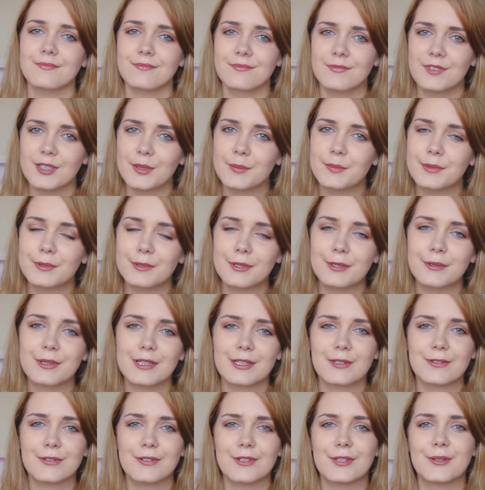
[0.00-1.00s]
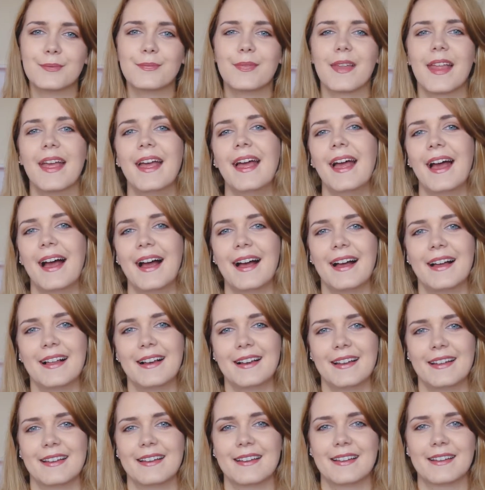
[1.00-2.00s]
Nie było łatwo,
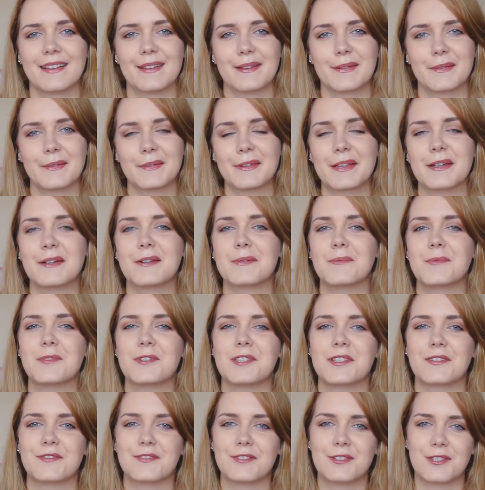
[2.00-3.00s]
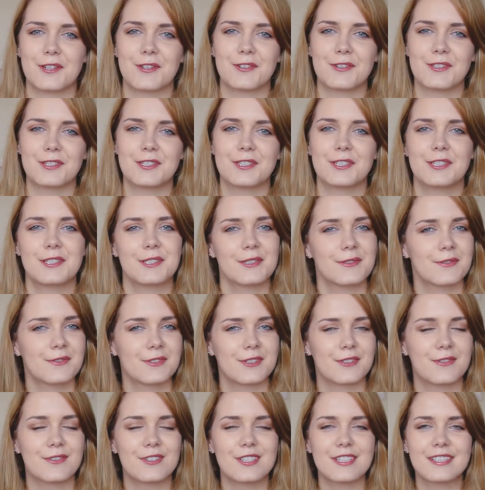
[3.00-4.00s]
ale udało mi się wdrożyć w
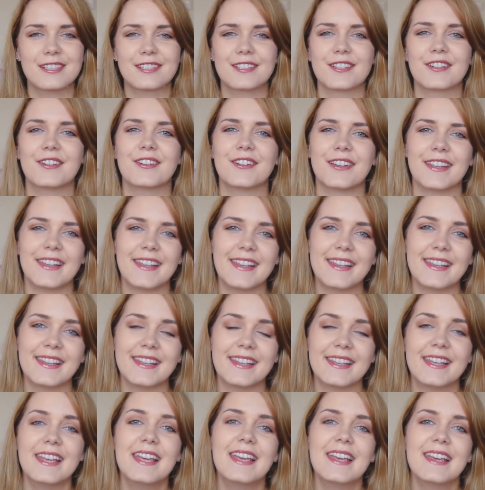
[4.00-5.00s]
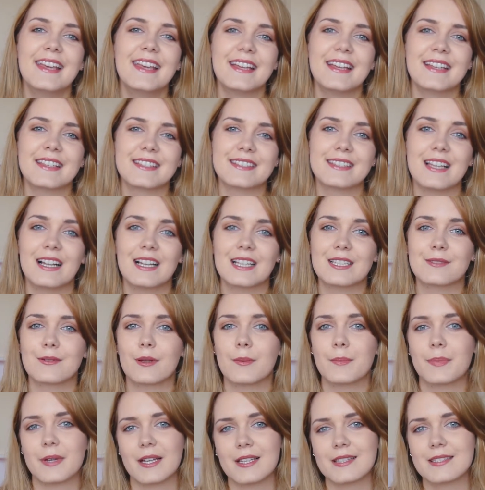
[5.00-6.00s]
to wszystko i
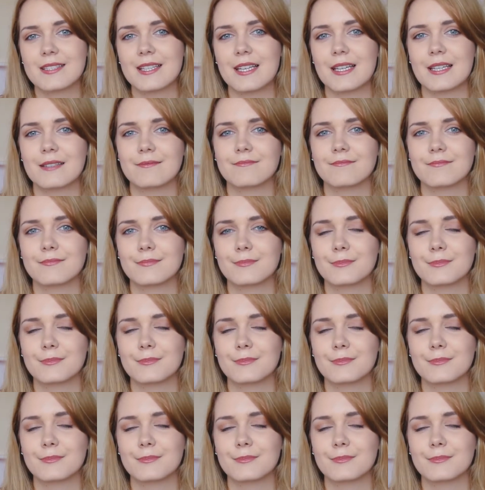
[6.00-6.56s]
znalazłam pracę.